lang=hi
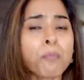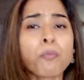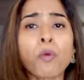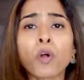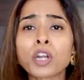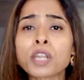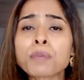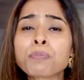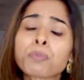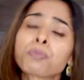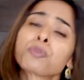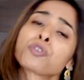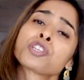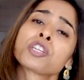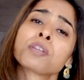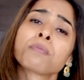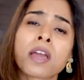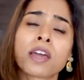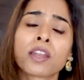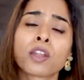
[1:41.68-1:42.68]
बॉडी
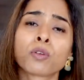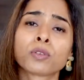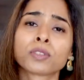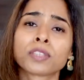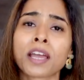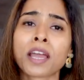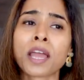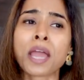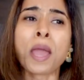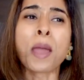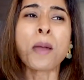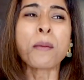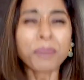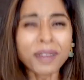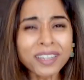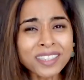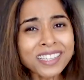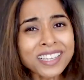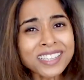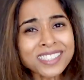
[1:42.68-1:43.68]
प्रपोर्शन में आना होता है
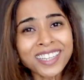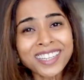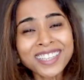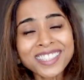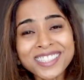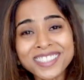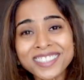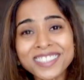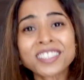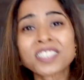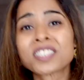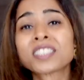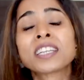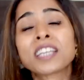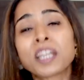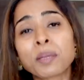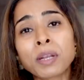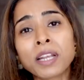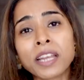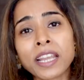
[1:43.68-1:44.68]
बट ये सारी चीज़ें
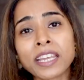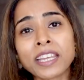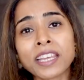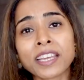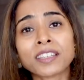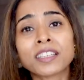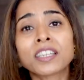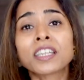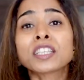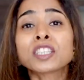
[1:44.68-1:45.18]
सस्टेनेबल नहीं है